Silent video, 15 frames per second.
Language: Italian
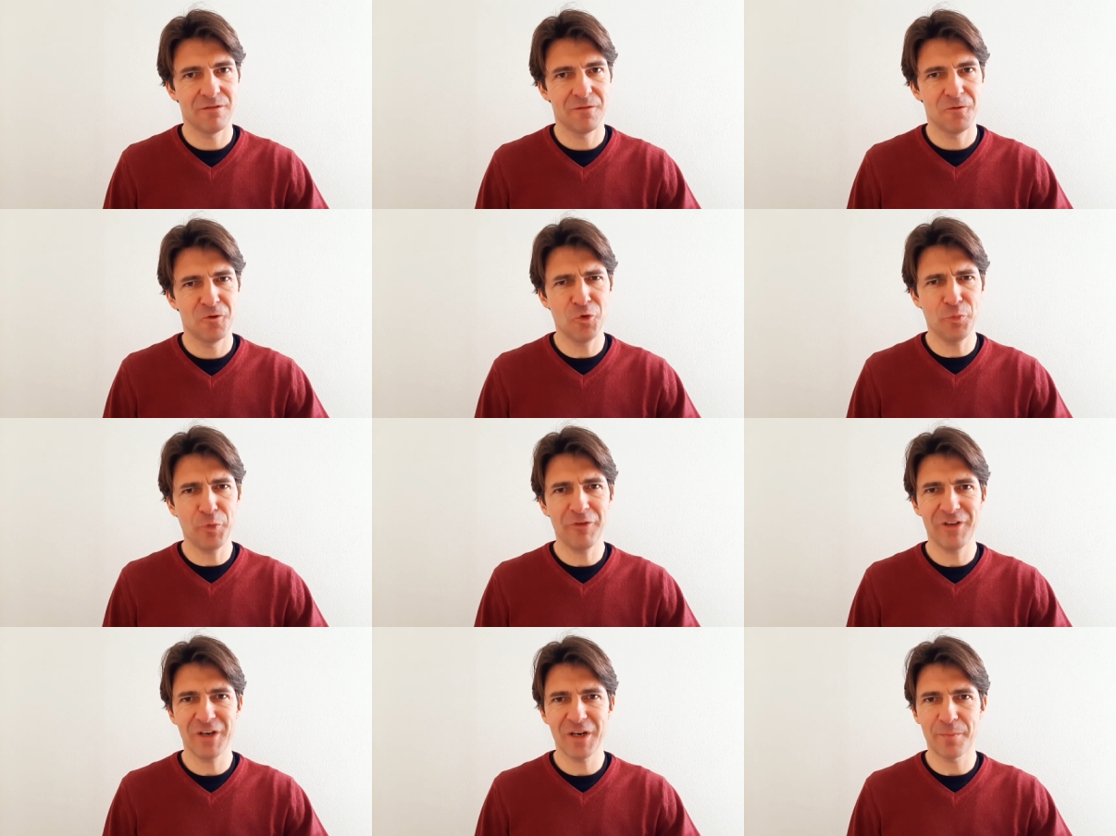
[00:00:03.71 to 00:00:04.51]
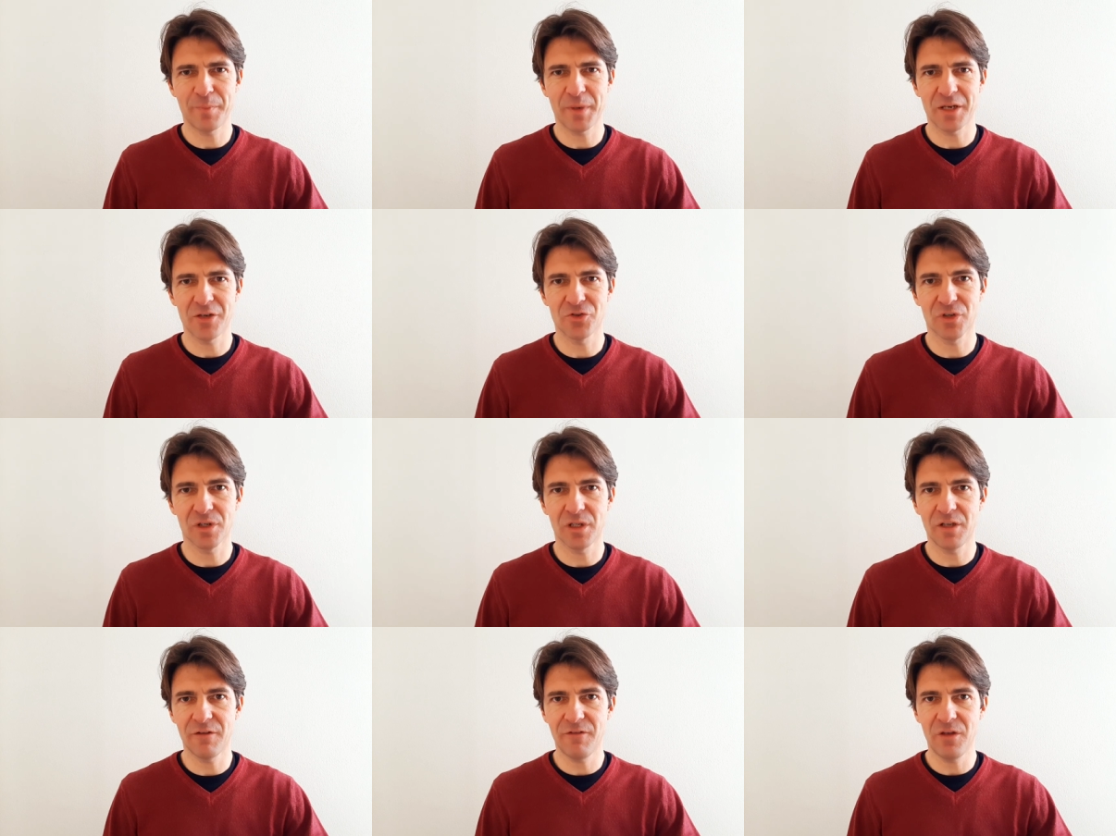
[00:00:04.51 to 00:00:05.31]
Dopo aver appreso che
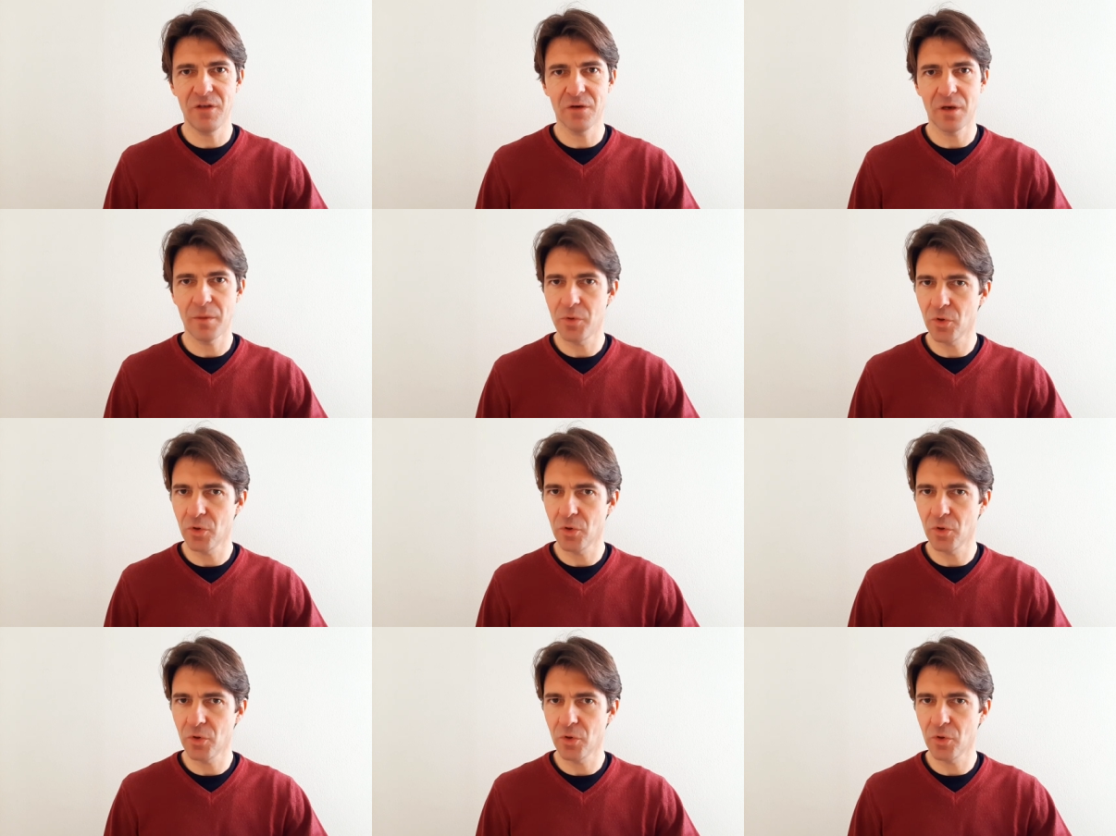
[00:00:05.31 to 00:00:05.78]
Devio è più